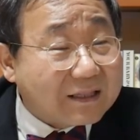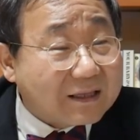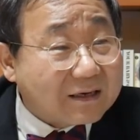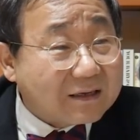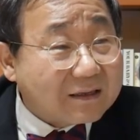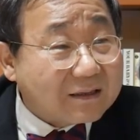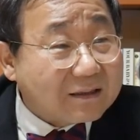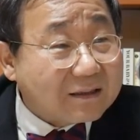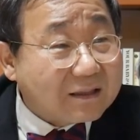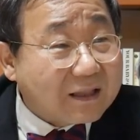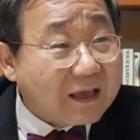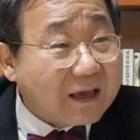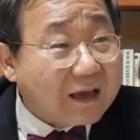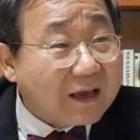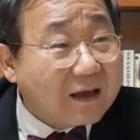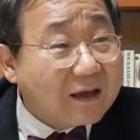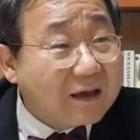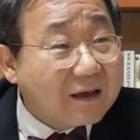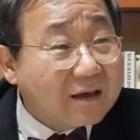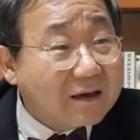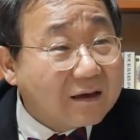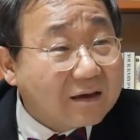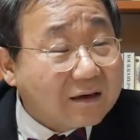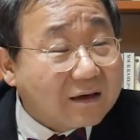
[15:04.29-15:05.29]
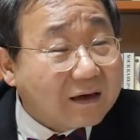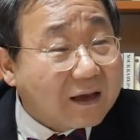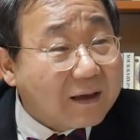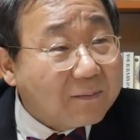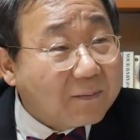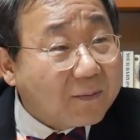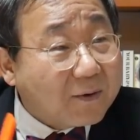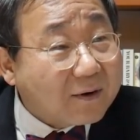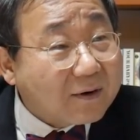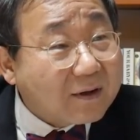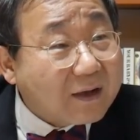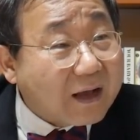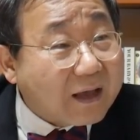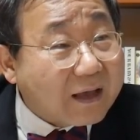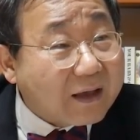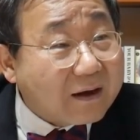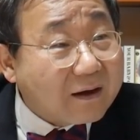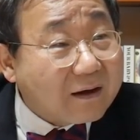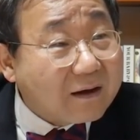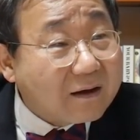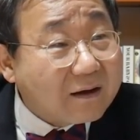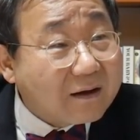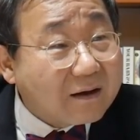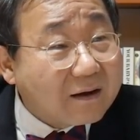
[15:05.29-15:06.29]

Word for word: 되는데 그게 뭘까요?